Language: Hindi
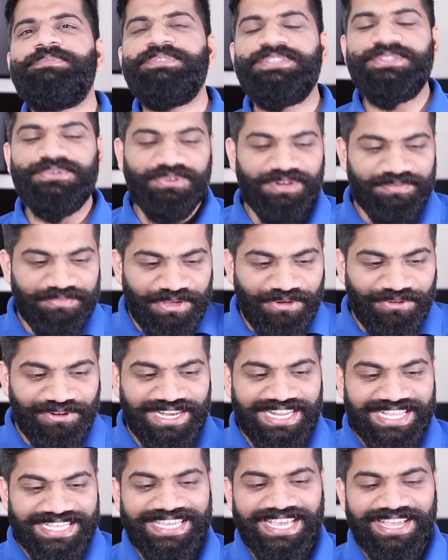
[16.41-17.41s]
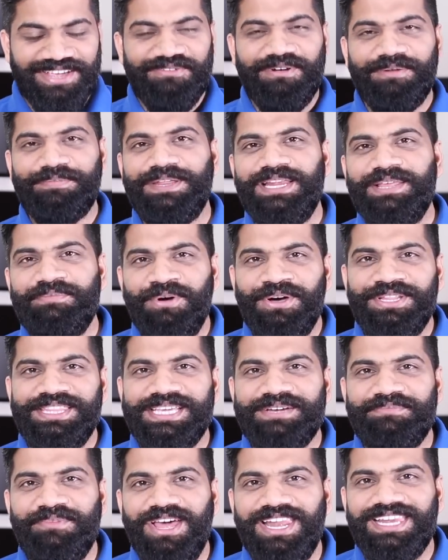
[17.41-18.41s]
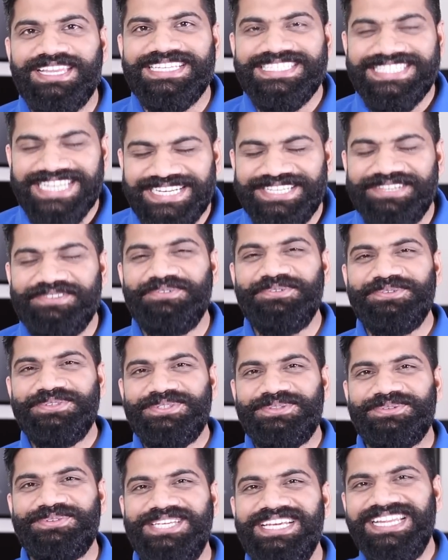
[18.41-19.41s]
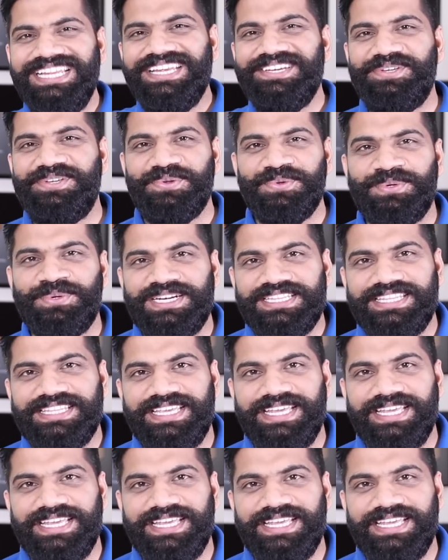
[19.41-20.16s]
एपिसोड में और लेके आया हूं आपके लिए बहुत ही कमाल की टेक न्यूज तो चलिए शुरू करते